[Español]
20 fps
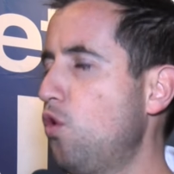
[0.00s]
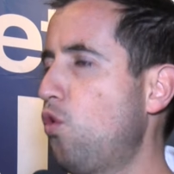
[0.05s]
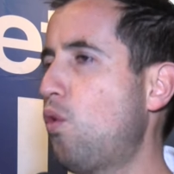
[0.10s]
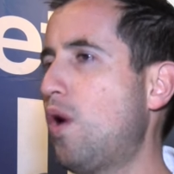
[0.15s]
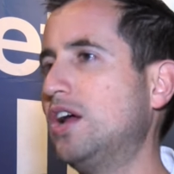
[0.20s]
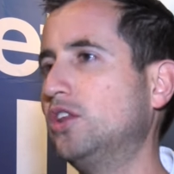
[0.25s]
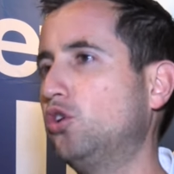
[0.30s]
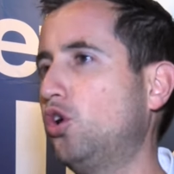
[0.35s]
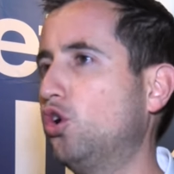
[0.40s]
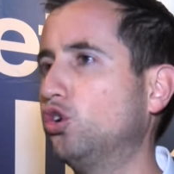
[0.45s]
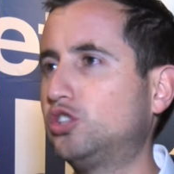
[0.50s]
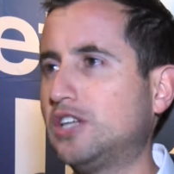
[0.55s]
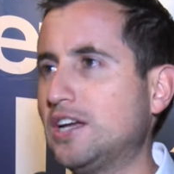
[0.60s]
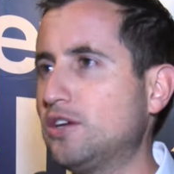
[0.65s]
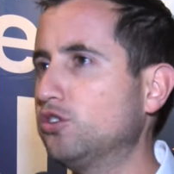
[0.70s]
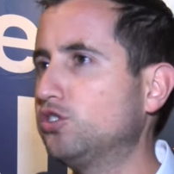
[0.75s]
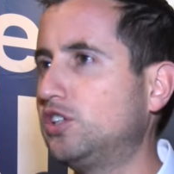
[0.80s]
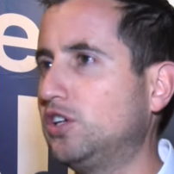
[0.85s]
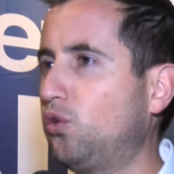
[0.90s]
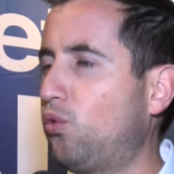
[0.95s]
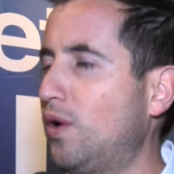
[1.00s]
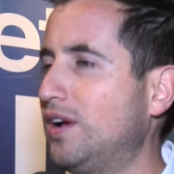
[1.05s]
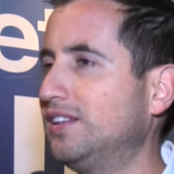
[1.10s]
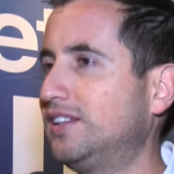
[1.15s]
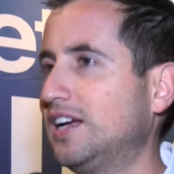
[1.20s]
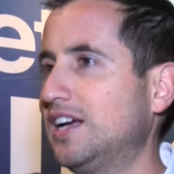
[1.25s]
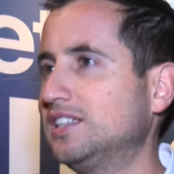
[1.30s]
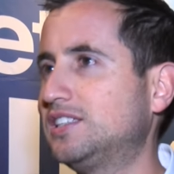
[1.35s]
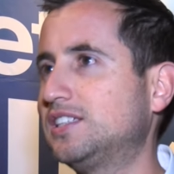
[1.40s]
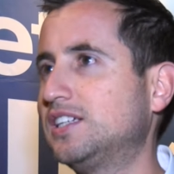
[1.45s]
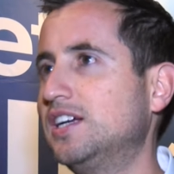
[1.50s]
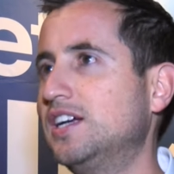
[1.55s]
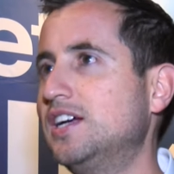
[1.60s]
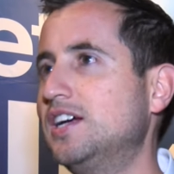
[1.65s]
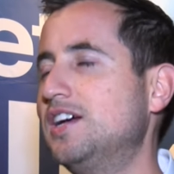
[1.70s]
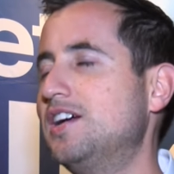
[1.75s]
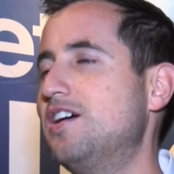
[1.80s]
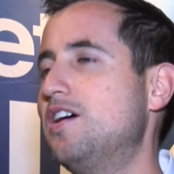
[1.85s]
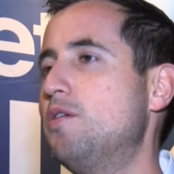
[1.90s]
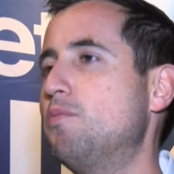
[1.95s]
cuando en los años 50
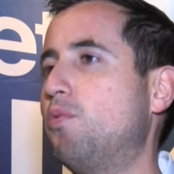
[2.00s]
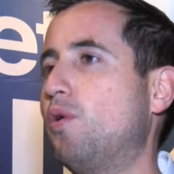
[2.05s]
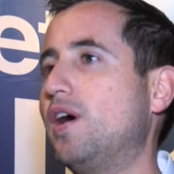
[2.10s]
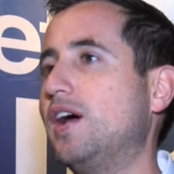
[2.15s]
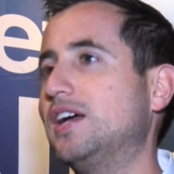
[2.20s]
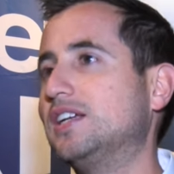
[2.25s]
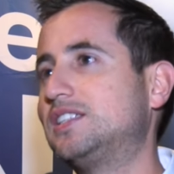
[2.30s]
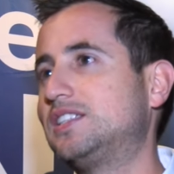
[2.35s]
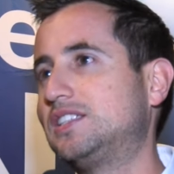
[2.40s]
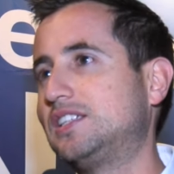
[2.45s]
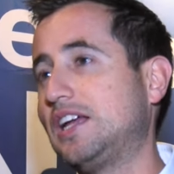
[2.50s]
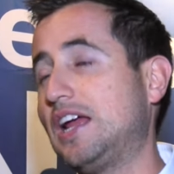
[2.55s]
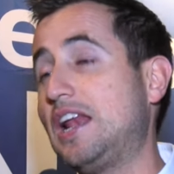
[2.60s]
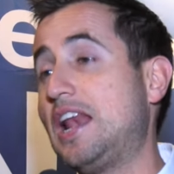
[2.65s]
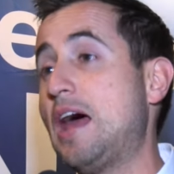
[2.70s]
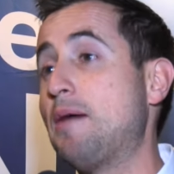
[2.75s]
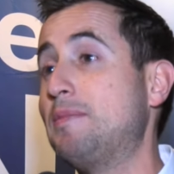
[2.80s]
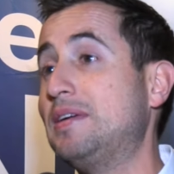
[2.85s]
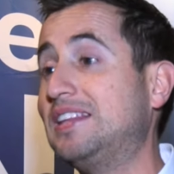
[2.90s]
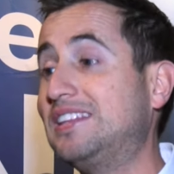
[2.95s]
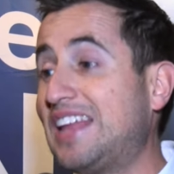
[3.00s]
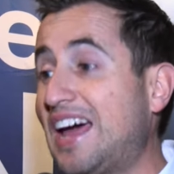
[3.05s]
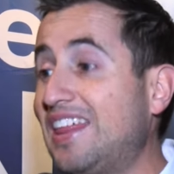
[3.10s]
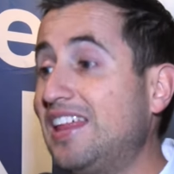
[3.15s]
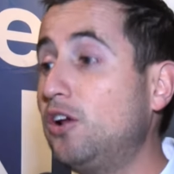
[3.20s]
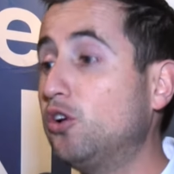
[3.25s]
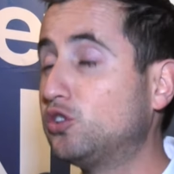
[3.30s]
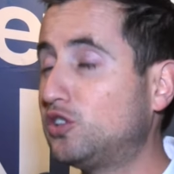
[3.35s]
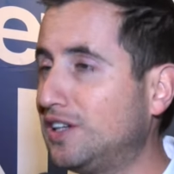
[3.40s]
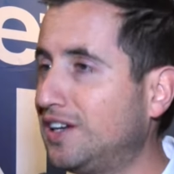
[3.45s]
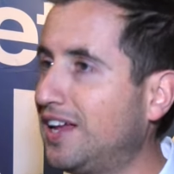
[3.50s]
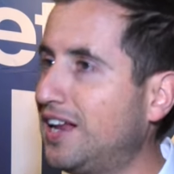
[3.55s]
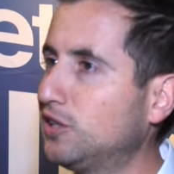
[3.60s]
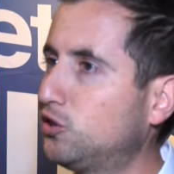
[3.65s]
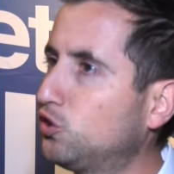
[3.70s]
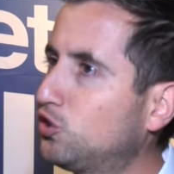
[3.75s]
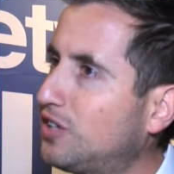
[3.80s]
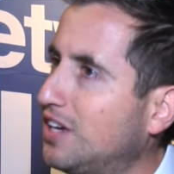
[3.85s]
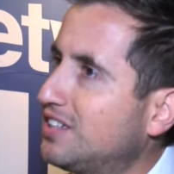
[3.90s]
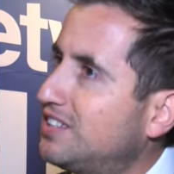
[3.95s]
pues eh, la mitad de los
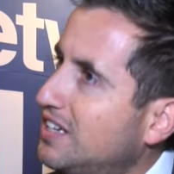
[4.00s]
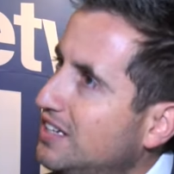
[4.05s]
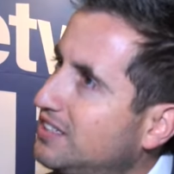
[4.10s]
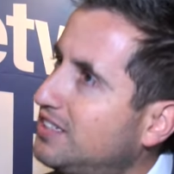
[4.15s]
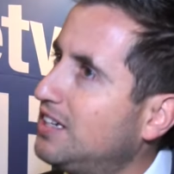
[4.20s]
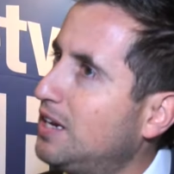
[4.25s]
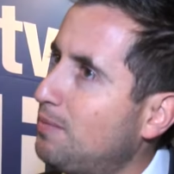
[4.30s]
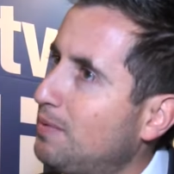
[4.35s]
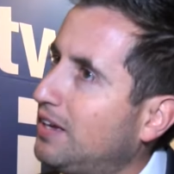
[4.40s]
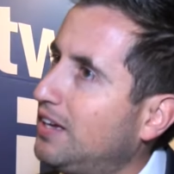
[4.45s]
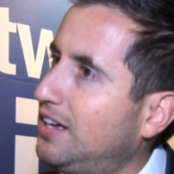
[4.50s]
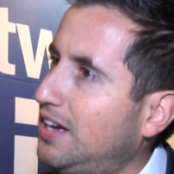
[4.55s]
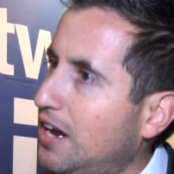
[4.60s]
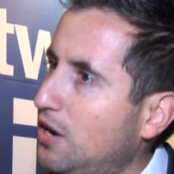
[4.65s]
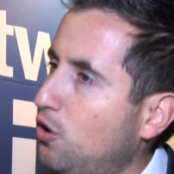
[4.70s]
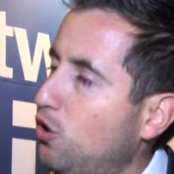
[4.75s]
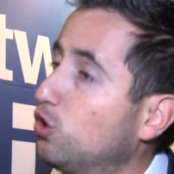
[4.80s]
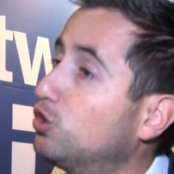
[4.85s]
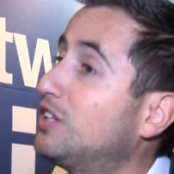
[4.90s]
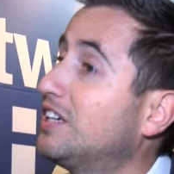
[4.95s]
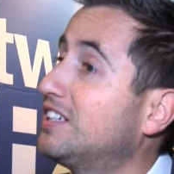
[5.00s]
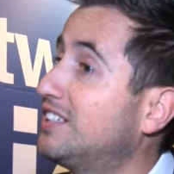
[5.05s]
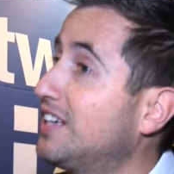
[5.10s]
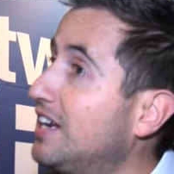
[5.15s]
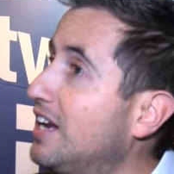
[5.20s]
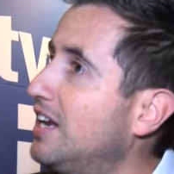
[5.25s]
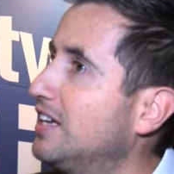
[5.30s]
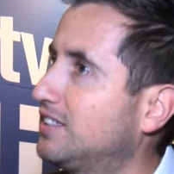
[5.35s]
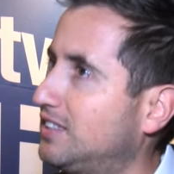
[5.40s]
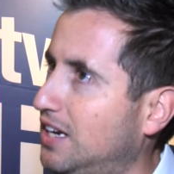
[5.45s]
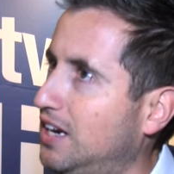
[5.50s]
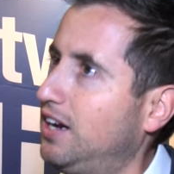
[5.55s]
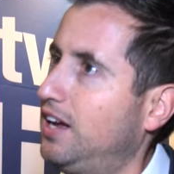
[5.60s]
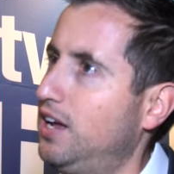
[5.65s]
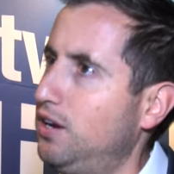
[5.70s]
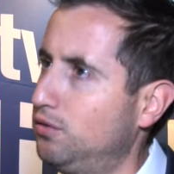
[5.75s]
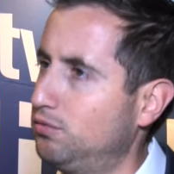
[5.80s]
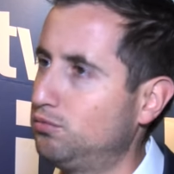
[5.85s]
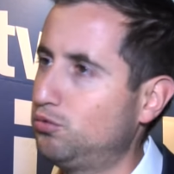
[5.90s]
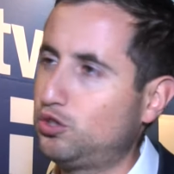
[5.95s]
ingresos que hacía el cine mexicano los hacía en el
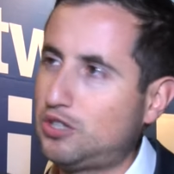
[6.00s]
extranjero.